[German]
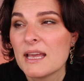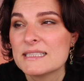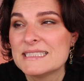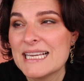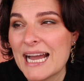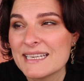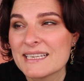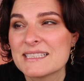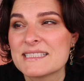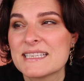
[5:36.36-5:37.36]
die
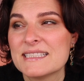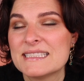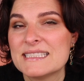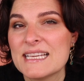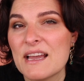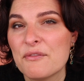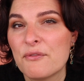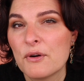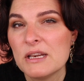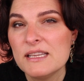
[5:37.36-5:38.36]
anderen sehen sehr
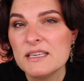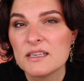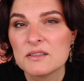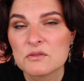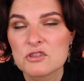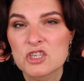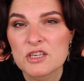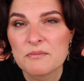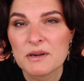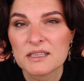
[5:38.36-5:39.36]
foliert und
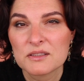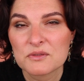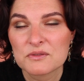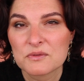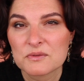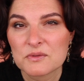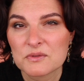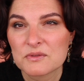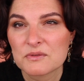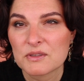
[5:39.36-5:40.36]
schimmernd und, und,
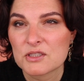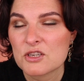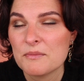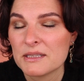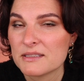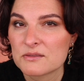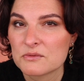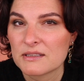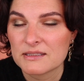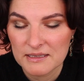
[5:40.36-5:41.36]
und oder schimmernd ist
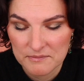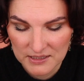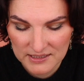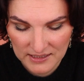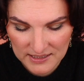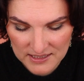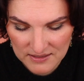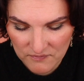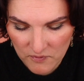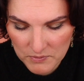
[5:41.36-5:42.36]
untertrieben, die sehen
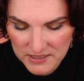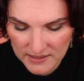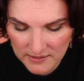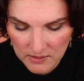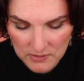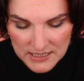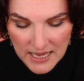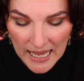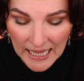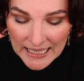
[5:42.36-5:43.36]
richtig bumsig aus.
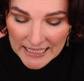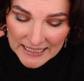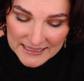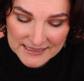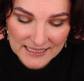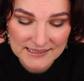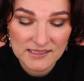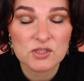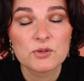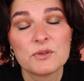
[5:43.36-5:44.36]
Sehr,
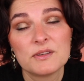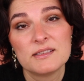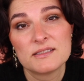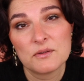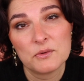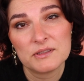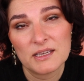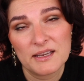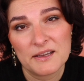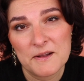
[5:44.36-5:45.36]
sehr schön, diese
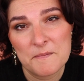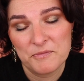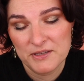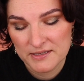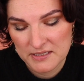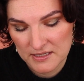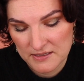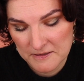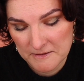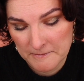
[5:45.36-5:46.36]
untere,
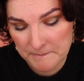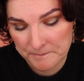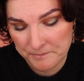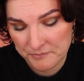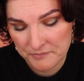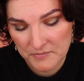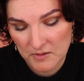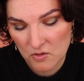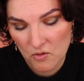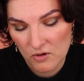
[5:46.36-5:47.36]
diese
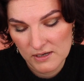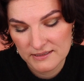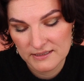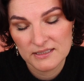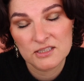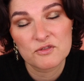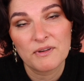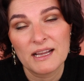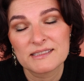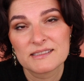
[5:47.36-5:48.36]
goldig
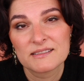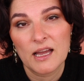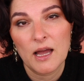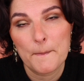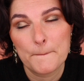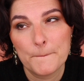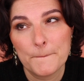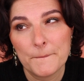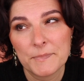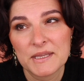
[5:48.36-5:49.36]
schwarze da,
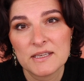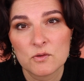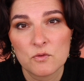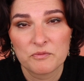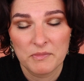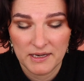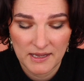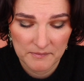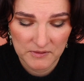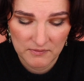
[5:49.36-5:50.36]
mm, die ruft meinen
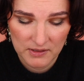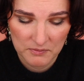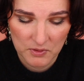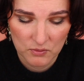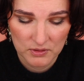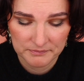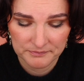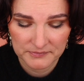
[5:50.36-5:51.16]
Namen, die werde ich mir holen.